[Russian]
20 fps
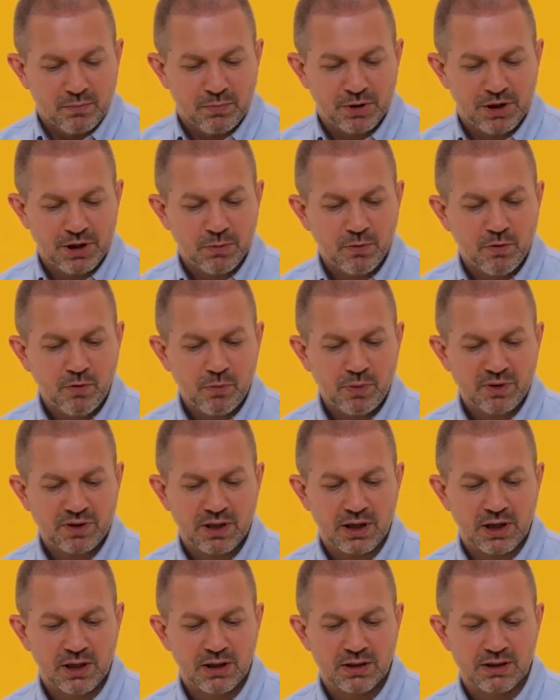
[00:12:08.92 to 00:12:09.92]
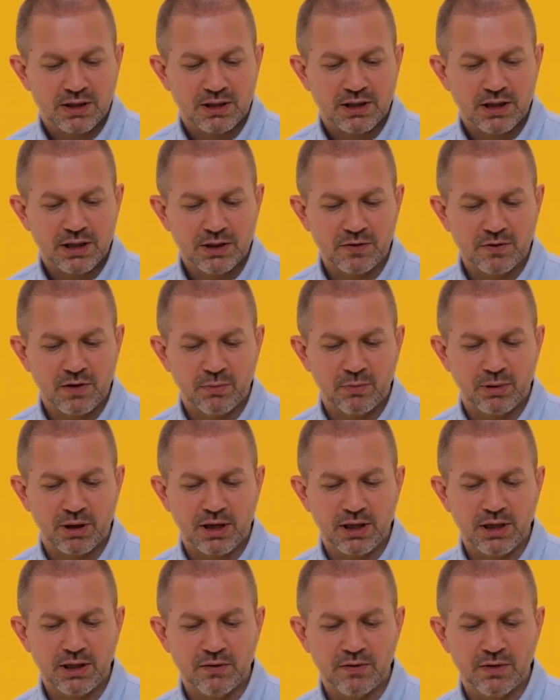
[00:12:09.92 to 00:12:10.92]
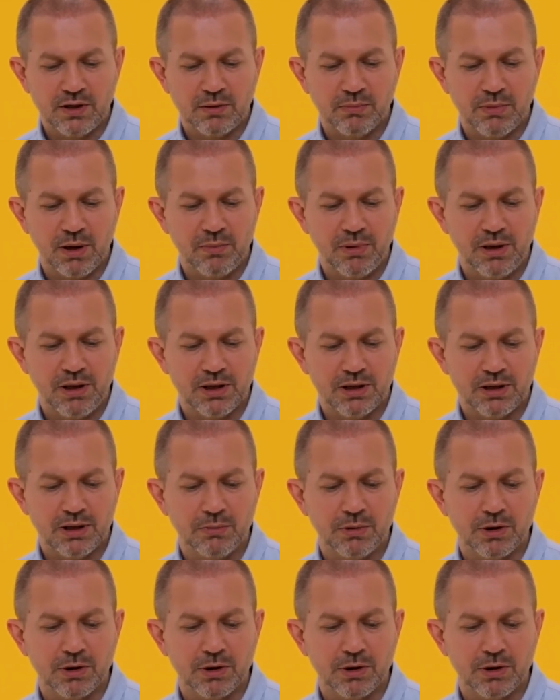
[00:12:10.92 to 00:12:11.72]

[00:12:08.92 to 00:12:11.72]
Почему вы постоянно задерживали бронирование мобильных